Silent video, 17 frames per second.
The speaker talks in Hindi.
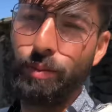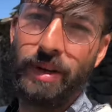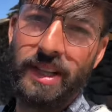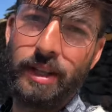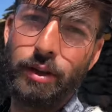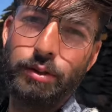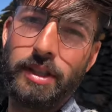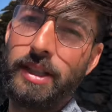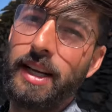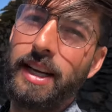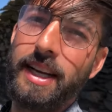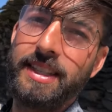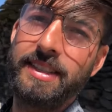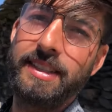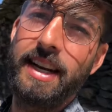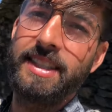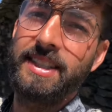तो मिलता हूँ सीधे गए
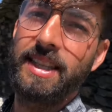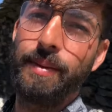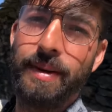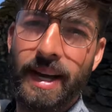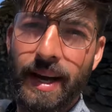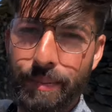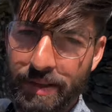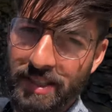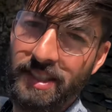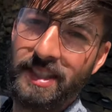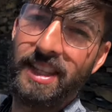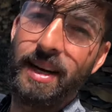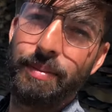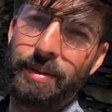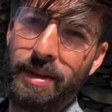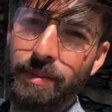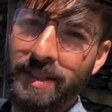रास्ते में या फिर सीधे
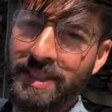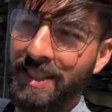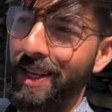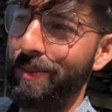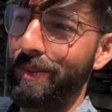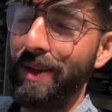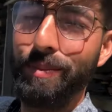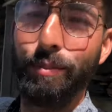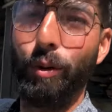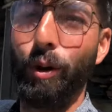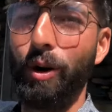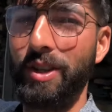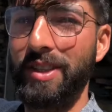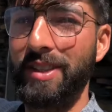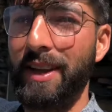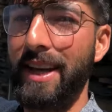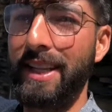अपनी मंजिल पे
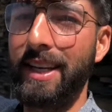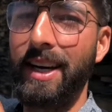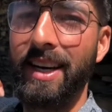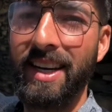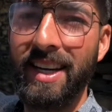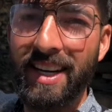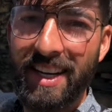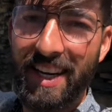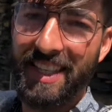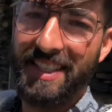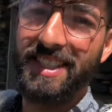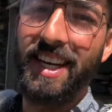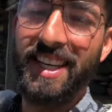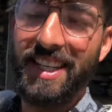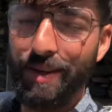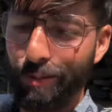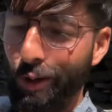बहुत ज़्यादा
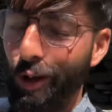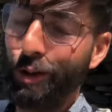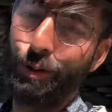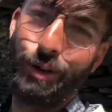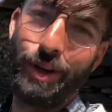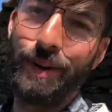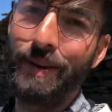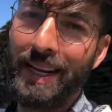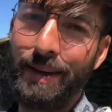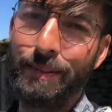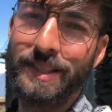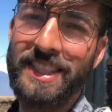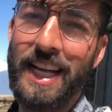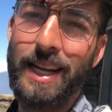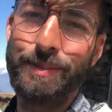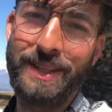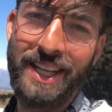अच्छा ये ब्लॉग होने वाला है बस
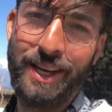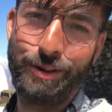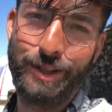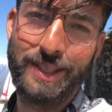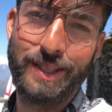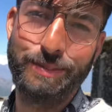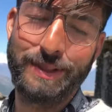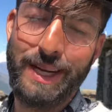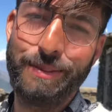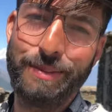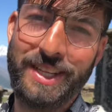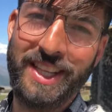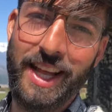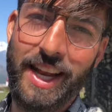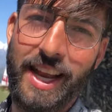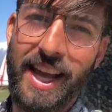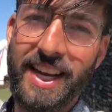चैनल पे नए होंगे सब्सक्राइब
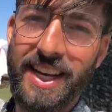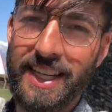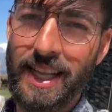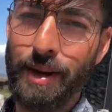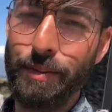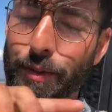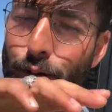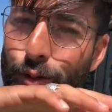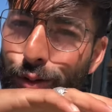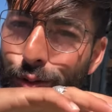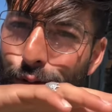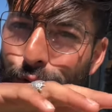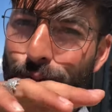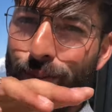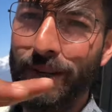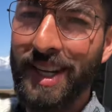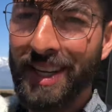करना है लाइक करना है वीडियो को
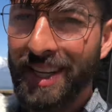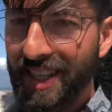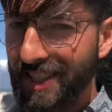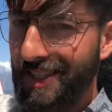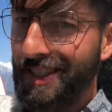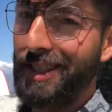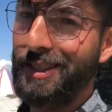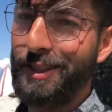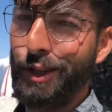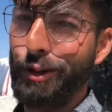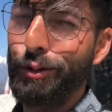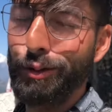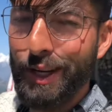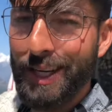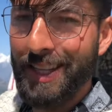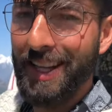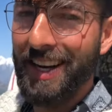दोस्तों में शेयर जरूर
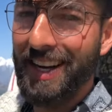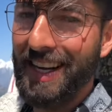कर देना